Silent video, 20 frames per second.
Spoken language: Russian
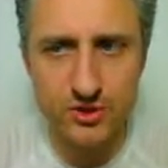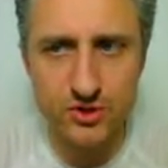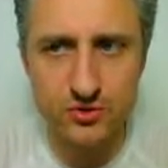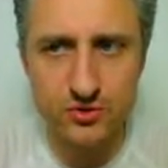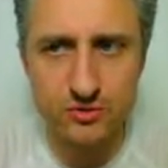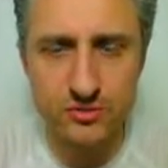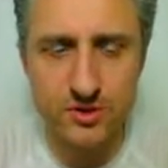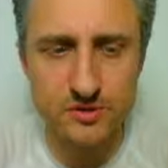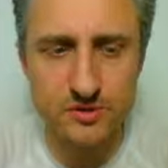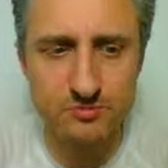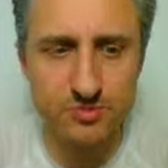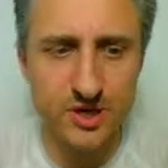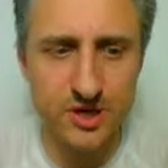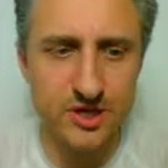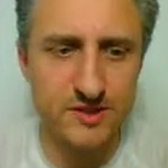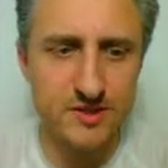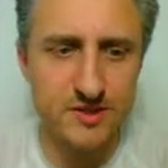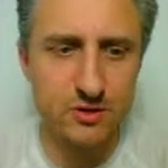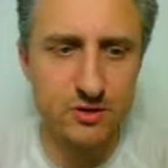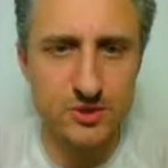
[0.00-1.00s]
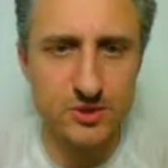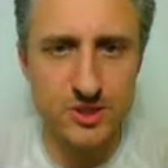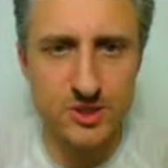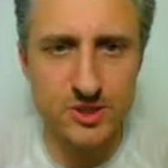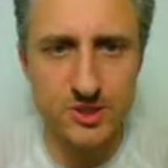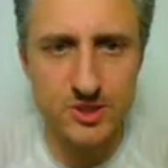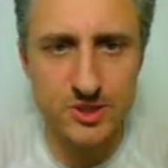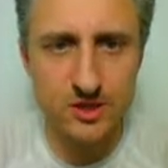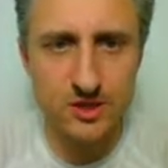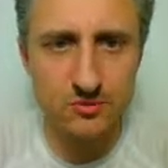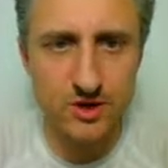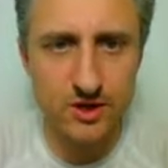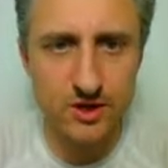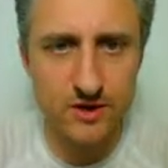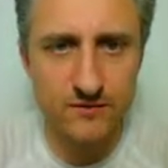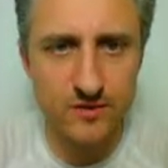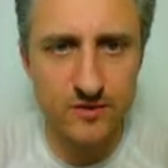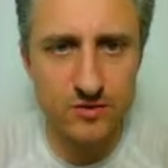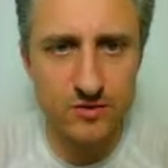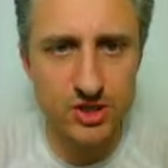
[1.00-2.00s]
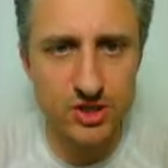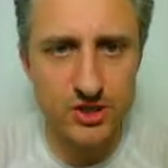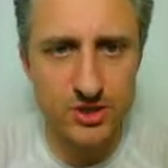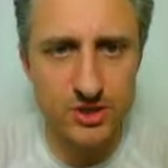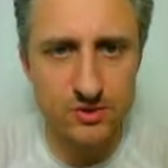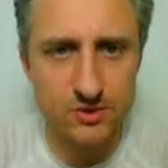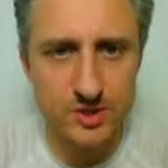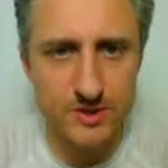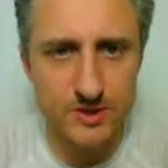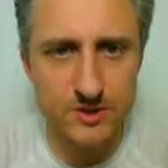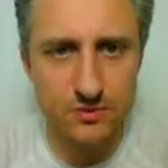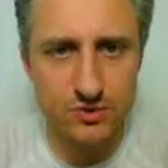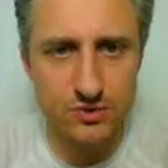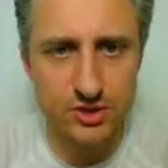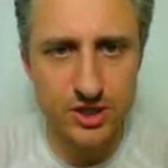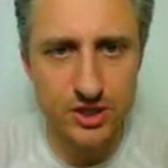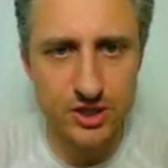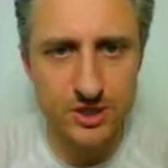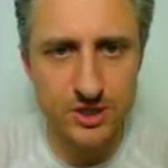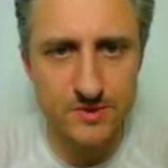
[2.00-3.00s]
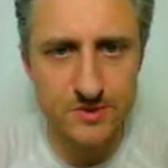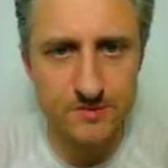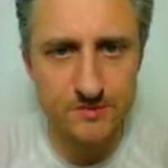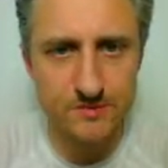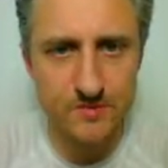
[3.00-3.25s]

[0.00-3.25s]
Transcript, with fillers: чтобы при загрузке системы они автоматически у нас загружались.